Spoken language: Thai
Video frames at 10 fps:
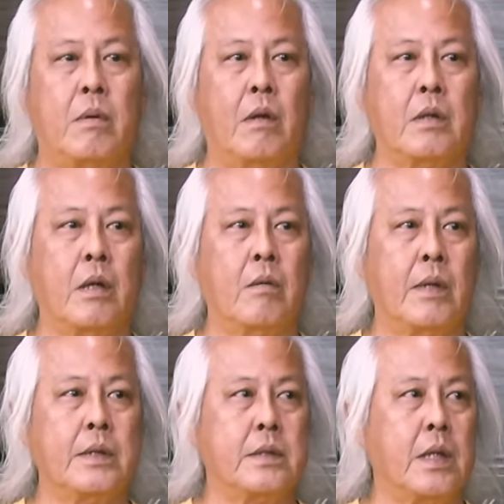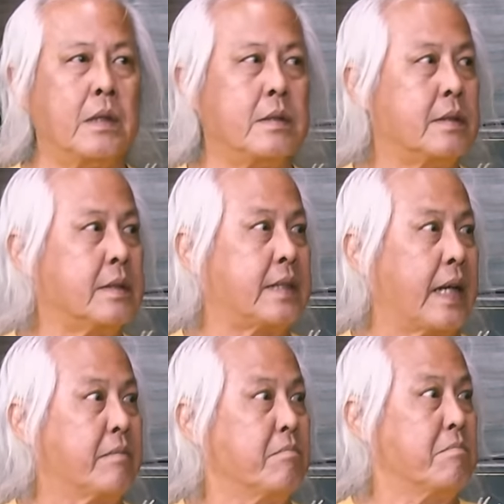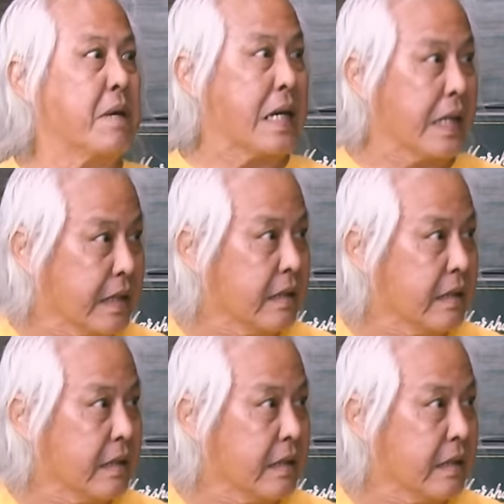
พอถึงวันจริงเจ็ดหมื่น